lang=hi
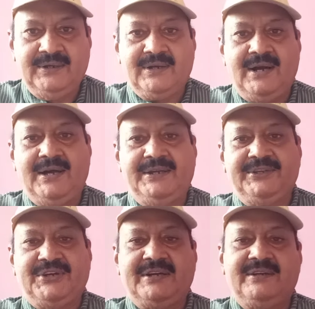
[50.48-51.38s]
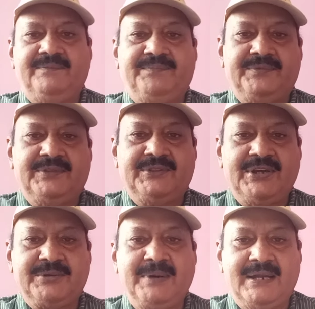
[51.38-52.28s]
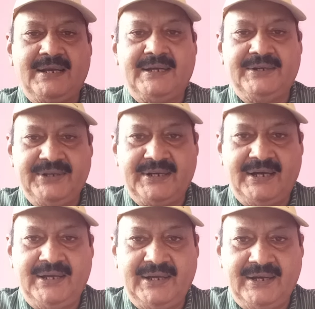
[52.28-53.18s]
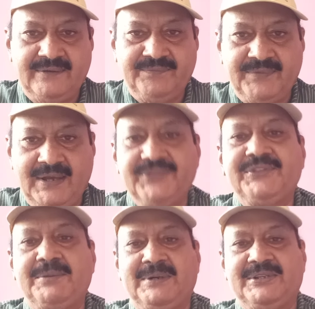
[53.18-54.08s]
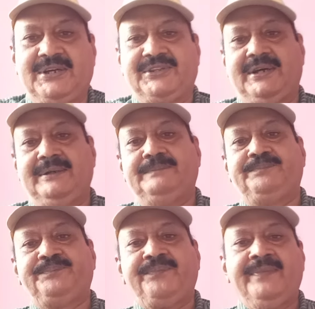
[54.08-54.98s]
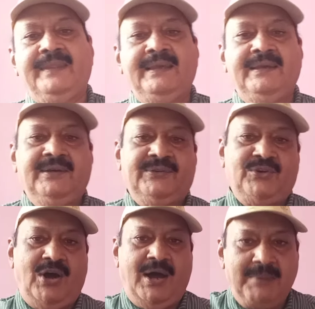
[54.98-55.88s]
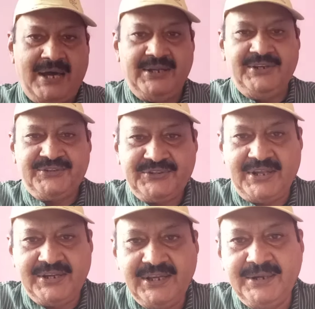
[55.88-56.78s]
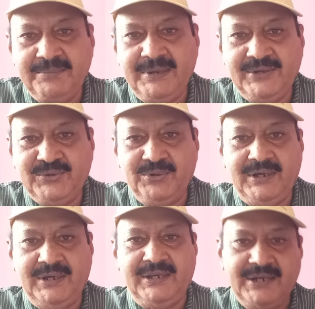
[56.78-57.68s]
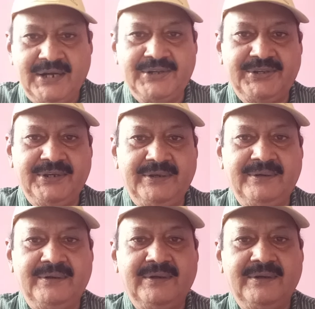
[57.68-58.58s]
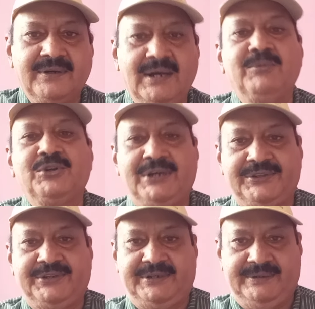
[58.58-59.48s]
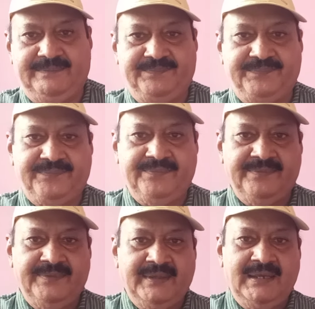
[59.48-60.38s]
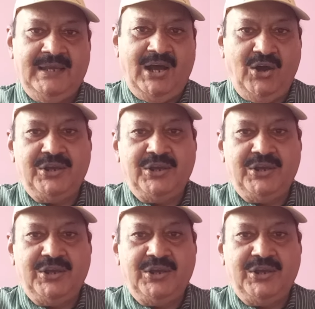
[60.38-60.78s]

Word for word: खाने तक 10-12 घंटे का अंतर पड़ जाता है तो हमारे शरीर में जो है एनर्जी कम हो जाती है और